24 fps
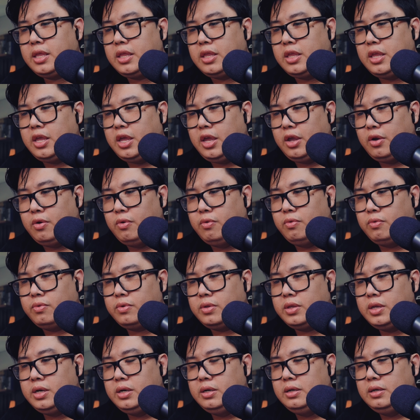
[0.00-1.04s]
nhiều
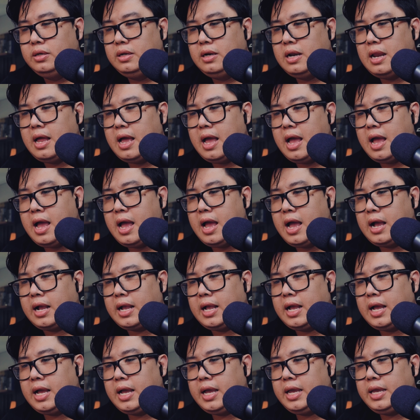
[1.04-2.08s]
như là
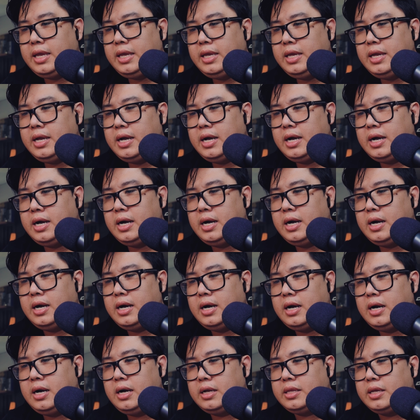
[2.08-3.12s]
cái
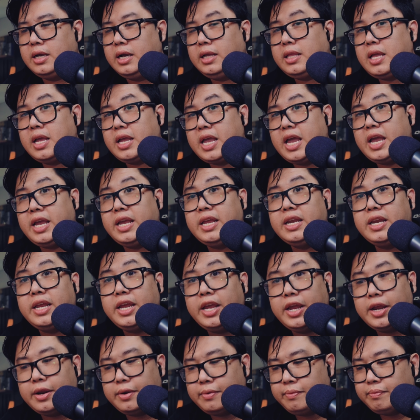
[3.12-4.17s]
uh, những cái tai nghe in
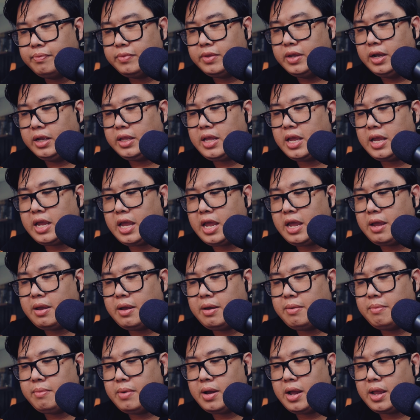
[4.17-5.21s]
ear, những cái tai
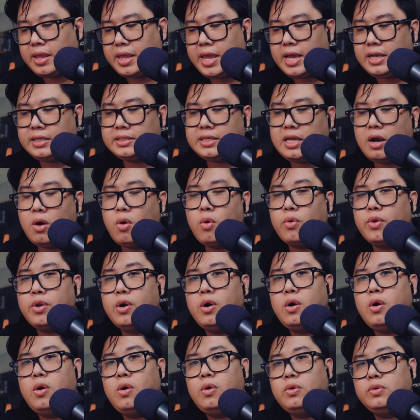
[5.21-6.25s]
nghe mà nhét sâu
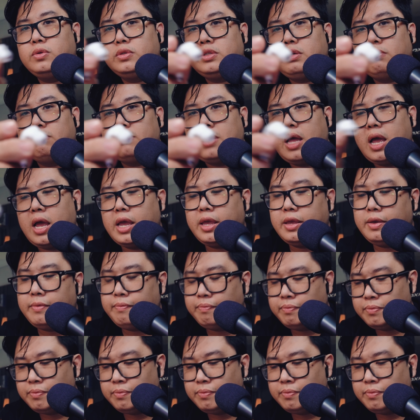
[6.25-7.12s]
vô trong tai.